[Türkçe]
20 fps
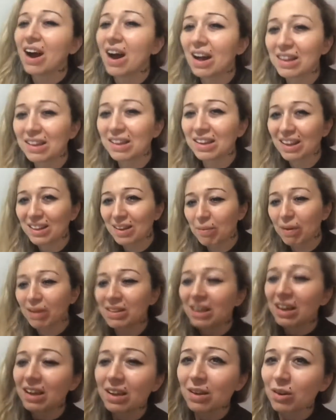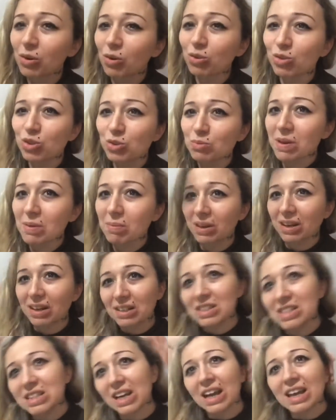Allah Allah ben konuşmayı
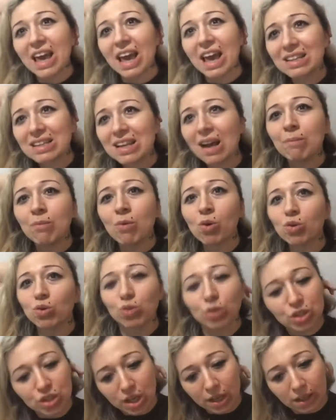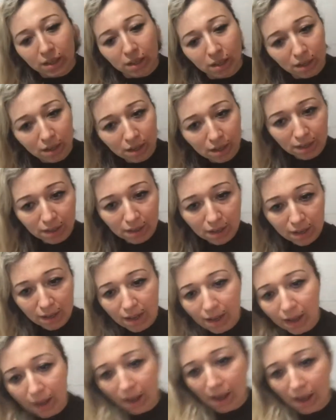bırakınca ezan mı okunacak?
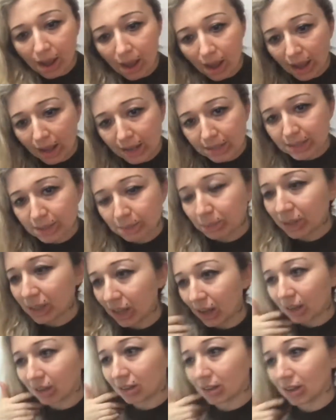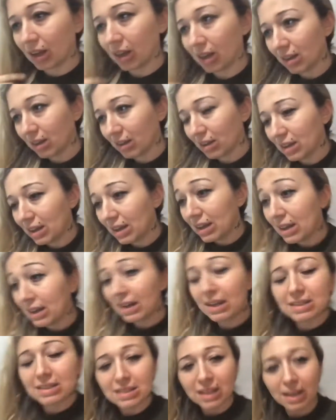En azından ha, bir şeyle
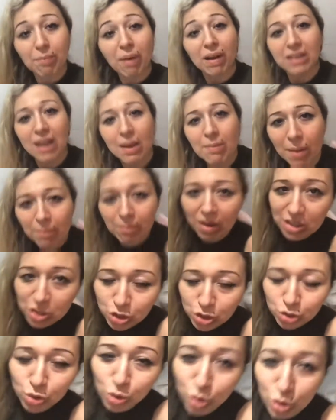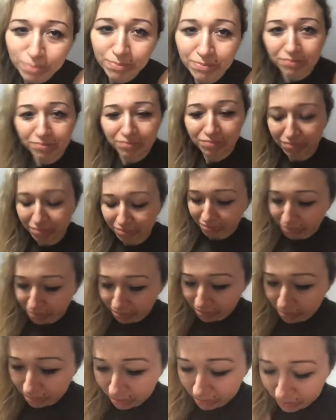Neyse ben hemen başlıyorum. Kızım
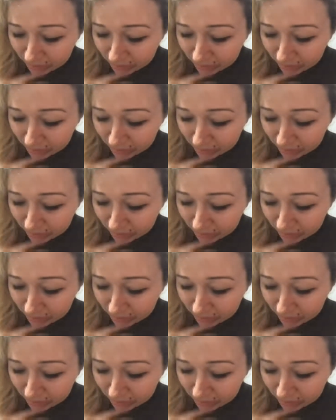dolap.